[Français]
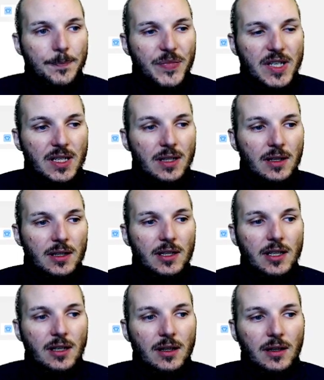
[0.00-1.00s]
Et
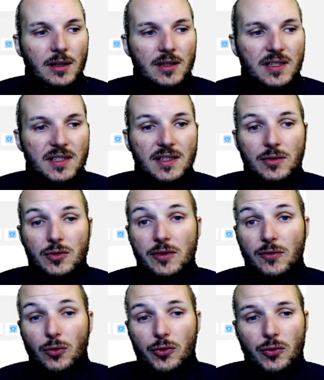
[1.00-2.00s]
il est à 6 au
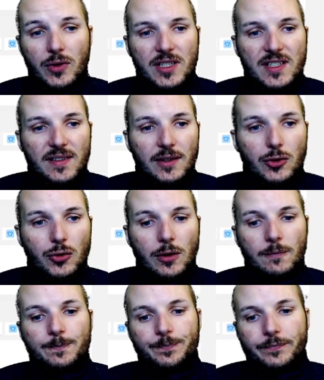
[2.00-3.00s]
niveau de son L10
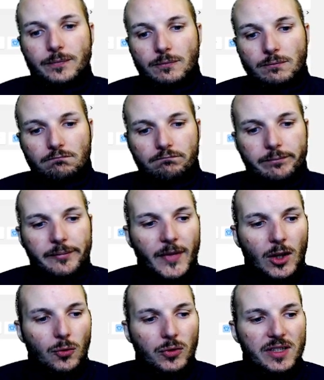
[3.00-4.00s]
actuel.
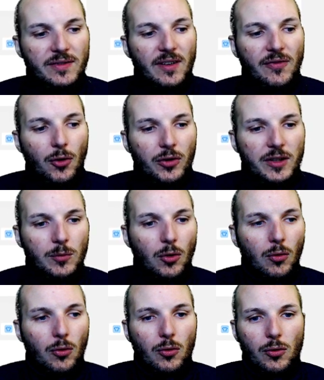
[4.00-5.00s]
Donc il va
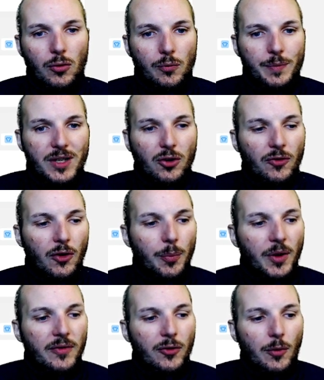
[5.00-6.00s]
forcément euh, bien
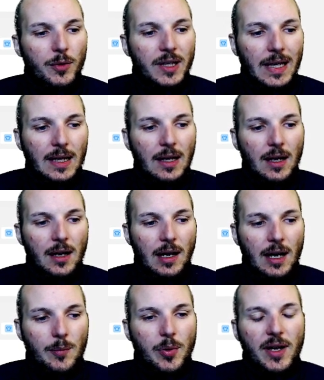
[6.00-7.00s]
overperformer.
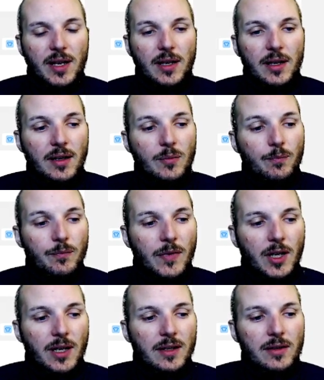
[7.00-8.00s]
Après,
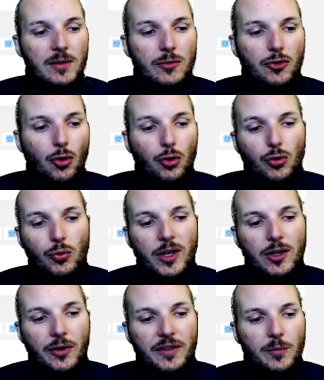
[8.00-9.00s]
là, sur
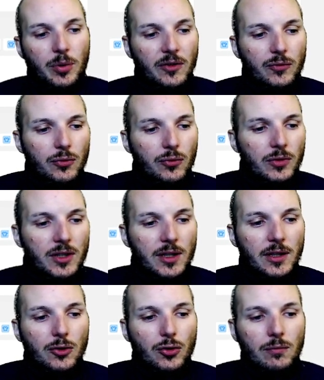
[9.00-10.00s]
AutoWire, c'est prévu
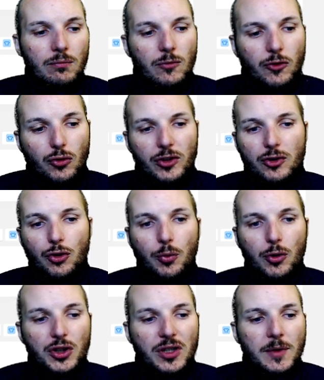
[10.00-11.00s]
qu'il ait sur les deux
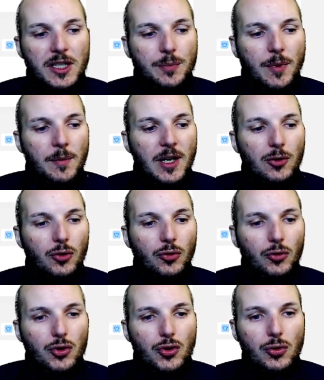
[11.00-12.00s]
prochains matchs pas mal de
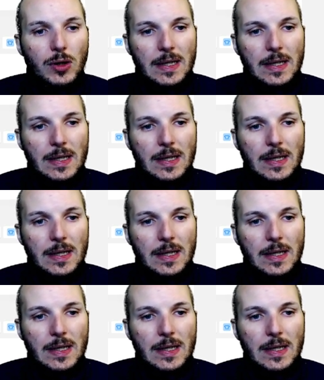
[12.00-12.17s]
temps de jeu.